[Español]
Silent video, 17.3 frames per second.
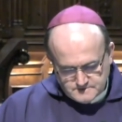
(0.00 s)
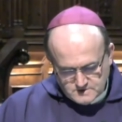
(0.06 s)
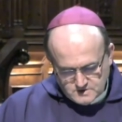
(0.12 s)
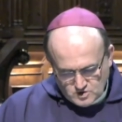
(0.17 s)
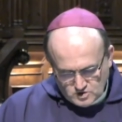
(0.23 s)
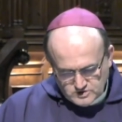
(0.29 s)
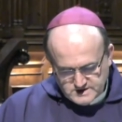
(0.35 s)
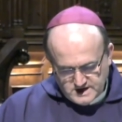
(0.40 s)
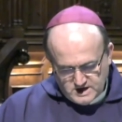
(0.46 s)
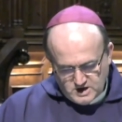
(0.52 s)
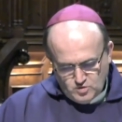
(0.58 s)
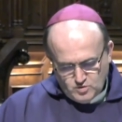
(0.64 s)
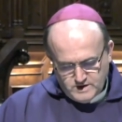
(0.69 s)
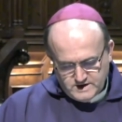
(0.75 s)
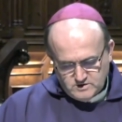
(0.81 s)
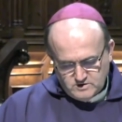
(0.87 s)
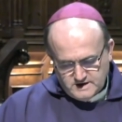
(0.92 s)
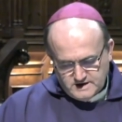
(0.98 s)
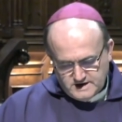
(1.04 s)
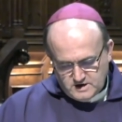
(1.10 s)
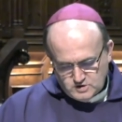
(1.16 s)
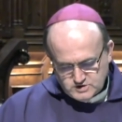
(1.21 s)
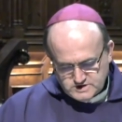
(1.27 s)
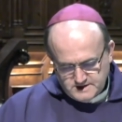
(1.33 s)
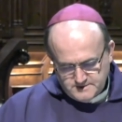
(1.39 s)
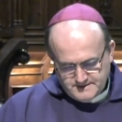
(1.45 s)
continúan en
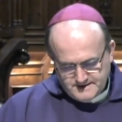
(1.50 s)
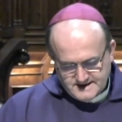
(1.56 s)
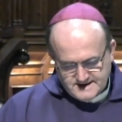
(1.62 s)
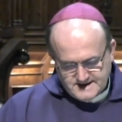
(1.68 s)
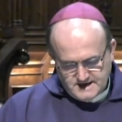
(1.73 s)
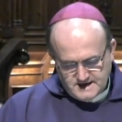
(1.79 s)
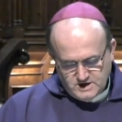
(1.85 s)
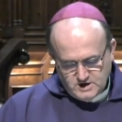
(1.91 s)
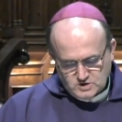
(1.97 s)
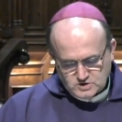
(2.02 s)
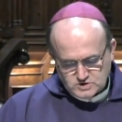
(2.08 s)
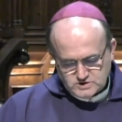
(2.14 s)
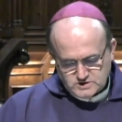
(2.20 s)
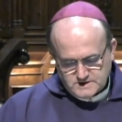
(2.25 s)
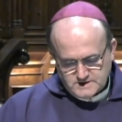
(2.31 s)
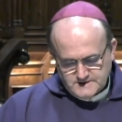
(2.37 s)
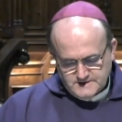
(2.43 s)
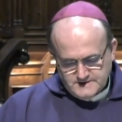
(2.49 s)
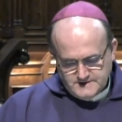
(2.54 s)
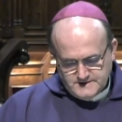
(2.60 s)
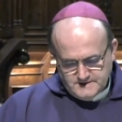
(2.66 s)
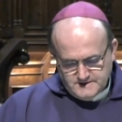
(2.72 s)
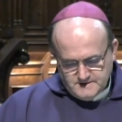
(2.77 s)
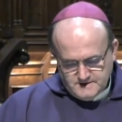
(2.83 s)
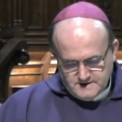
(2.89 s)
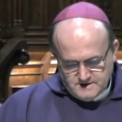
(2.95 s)
los evangelios
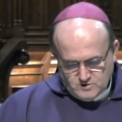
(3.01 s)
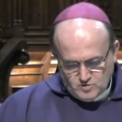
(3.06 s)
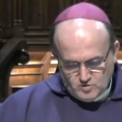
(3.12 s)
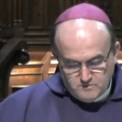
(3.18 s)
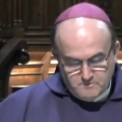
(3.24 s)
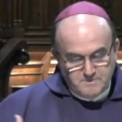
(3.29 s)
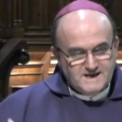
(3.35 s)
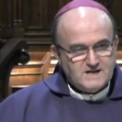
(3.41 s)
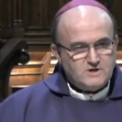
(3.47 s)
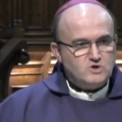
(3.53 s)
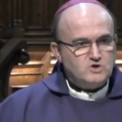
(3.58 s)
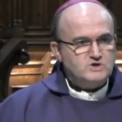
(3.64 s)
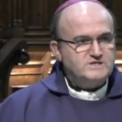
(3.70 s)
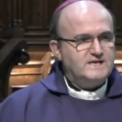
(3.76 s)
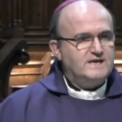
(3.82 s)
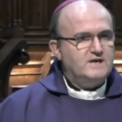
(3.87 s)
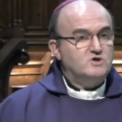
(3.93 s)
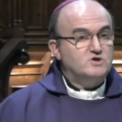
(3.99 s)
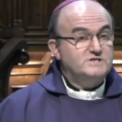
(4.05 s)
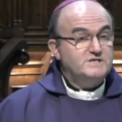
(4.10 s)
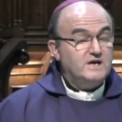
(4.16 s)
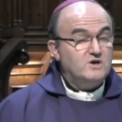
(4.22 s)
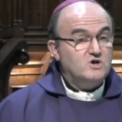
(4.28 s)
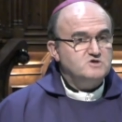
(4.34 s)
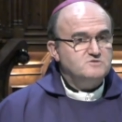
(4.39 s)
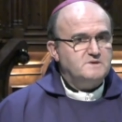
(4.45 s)
cumpliéndose los
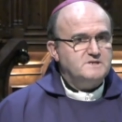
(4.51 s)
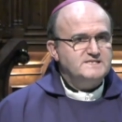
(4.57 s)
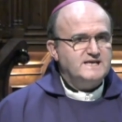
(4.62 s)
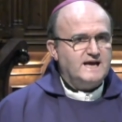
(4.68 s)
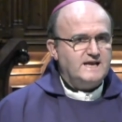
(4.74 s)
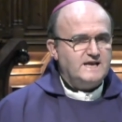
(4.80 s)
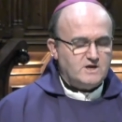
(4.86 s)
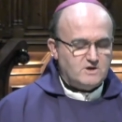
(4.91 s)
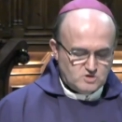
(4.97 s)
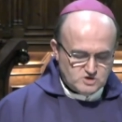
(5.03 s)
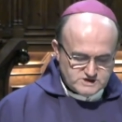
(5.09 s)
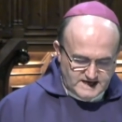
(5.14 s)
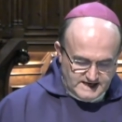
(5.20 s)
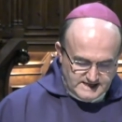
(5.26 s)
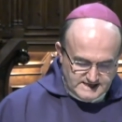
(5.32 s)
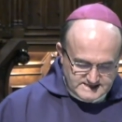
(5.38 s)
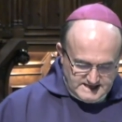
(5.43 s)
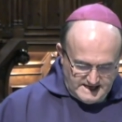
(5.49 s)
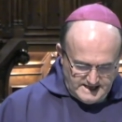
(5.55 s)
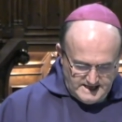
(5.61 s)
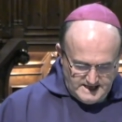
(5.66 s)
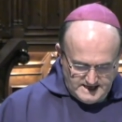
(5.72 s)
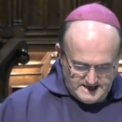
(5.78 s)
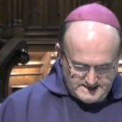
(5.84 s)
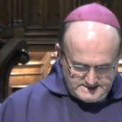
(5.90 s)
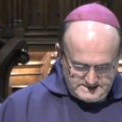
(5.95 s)
signos mesiánicos que
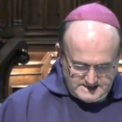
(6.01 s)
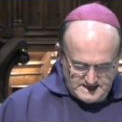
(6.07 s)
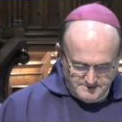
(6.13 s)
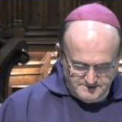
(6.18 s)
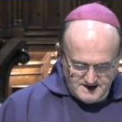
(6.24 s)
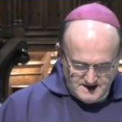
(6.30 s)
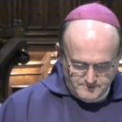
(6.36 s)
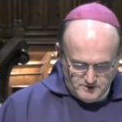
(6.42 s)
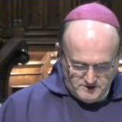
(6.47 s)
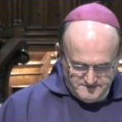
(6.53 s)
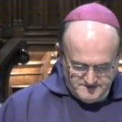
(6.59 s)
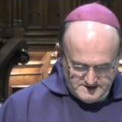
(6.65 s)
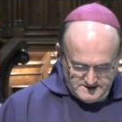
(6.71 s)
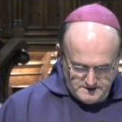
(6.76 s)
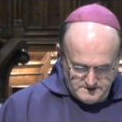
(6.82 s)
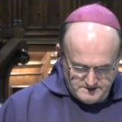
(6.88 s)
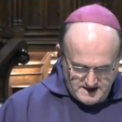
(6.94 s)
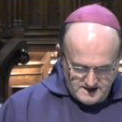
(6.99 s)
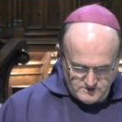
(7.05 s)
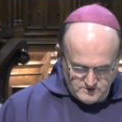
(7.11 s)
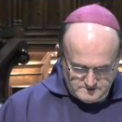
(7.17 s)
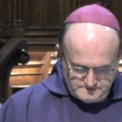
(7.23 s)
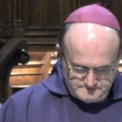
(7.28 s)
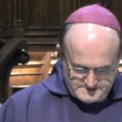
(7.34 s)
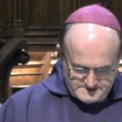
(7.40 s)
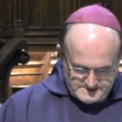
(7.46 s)
Isaías había
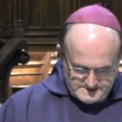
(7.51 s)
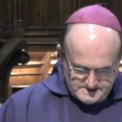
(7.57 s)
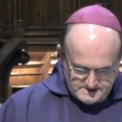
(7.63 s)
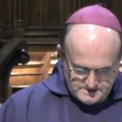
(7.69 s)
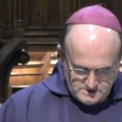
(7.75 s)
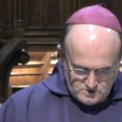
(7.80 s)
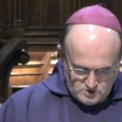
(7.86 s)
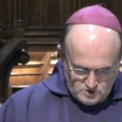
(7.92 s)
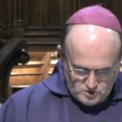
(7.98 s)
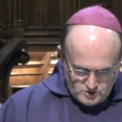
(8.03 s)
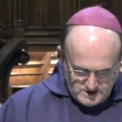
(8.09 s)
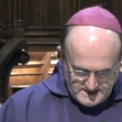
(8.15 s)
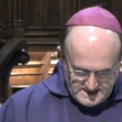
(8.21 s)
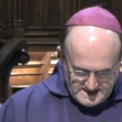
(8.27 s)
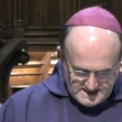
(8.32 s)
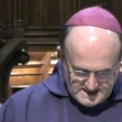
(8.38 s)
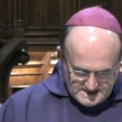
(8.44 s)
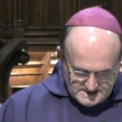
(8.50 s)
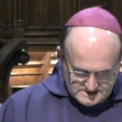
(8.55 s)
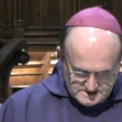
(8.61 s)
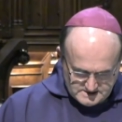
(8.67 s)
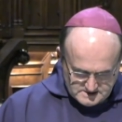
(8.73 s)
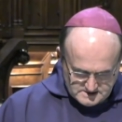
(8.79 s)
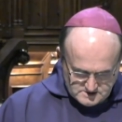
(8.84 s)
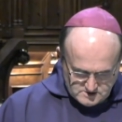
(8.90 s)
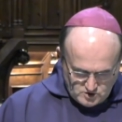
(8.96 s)
profetizado.
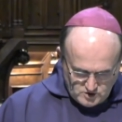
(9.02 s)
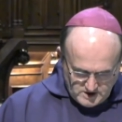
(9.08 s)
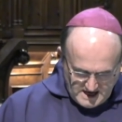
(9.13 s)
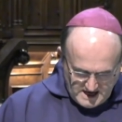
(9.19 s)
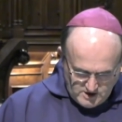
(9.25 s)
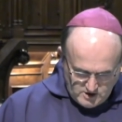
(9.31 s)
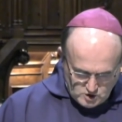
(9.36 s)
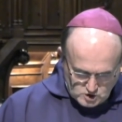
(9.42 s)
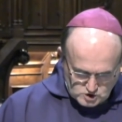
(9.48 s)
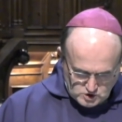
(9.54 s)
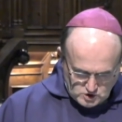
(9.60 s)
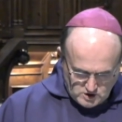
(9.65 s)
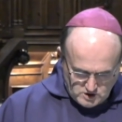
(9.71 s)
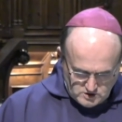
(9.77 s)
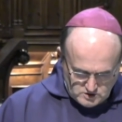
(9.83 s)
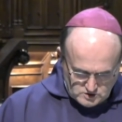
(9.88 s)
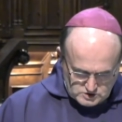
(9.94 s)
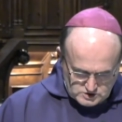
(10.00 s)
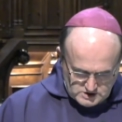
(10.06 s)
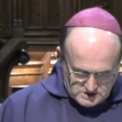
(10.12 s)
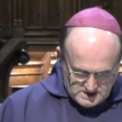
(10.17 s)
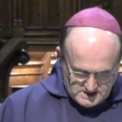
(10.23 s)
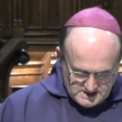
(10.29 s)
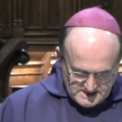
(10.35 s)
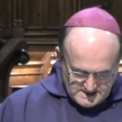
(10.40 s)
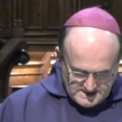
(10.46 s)
Oirá, oirán los sordos
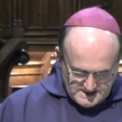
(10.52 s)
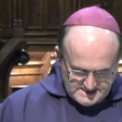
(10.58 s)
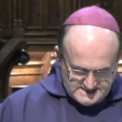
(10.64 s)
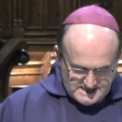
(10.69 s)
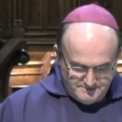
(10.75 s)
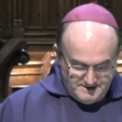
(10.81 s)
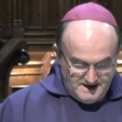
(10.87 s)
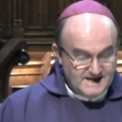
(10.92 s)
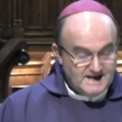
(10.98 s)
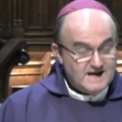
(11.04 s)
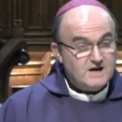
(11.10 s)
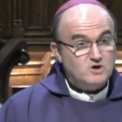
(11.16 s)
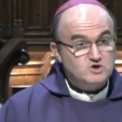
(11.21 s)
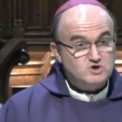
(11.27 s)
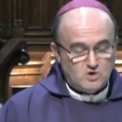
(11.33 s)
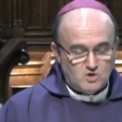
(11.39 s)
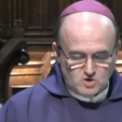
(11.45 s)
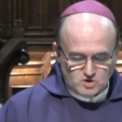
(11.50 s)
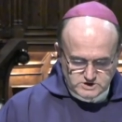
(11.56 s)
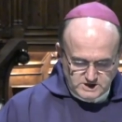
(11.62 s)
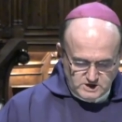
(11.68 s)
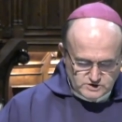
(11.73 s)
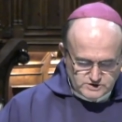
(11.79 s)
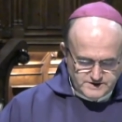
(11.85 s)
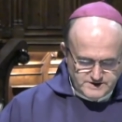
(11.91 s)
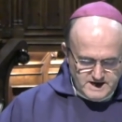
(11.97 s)
y se abrirán los ojos de
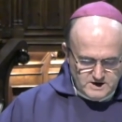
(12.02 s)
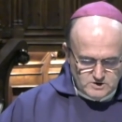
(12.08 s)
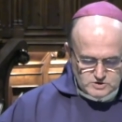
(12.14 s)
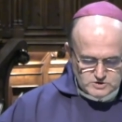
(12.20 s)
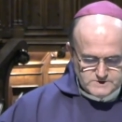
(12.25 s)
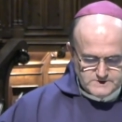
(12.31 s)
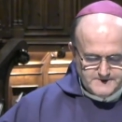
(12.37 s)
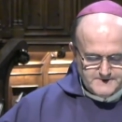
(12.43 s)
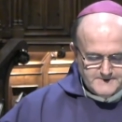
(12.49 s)
los ciegos.